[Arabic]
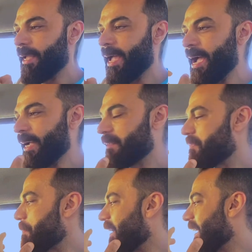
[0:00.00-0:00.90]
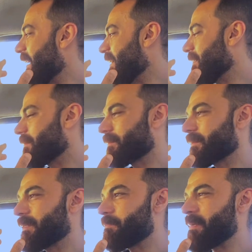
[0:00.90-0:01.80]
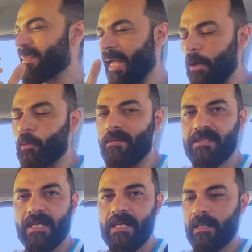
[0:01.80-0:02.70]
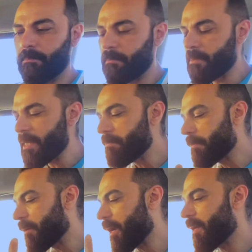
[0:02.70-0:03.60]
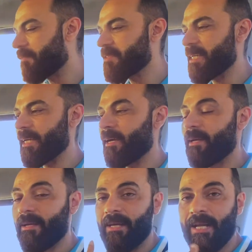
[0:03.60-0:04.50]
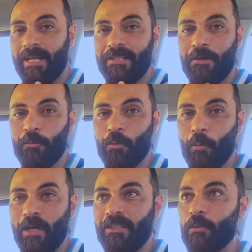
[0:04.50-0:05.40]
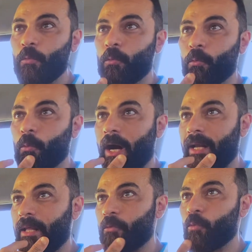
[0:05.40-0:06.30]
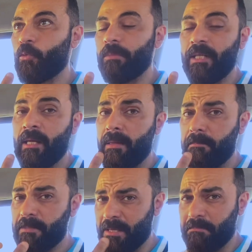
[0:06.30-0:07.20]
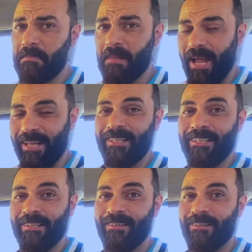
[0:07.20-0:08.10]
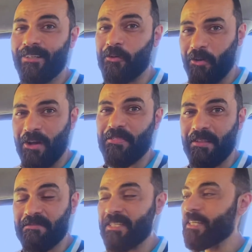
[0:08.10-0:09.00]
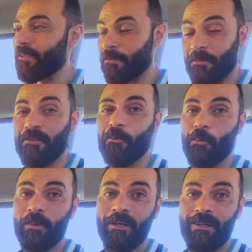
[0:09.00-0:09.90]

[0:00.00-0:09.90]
قاعد في مكان مرتاح له نفسيا مسبب راحه نفسيه انا دهنه دلوقتي وعلى هدومي مسبب لي حقيقي الراحه النفسيه اللي مطلوبه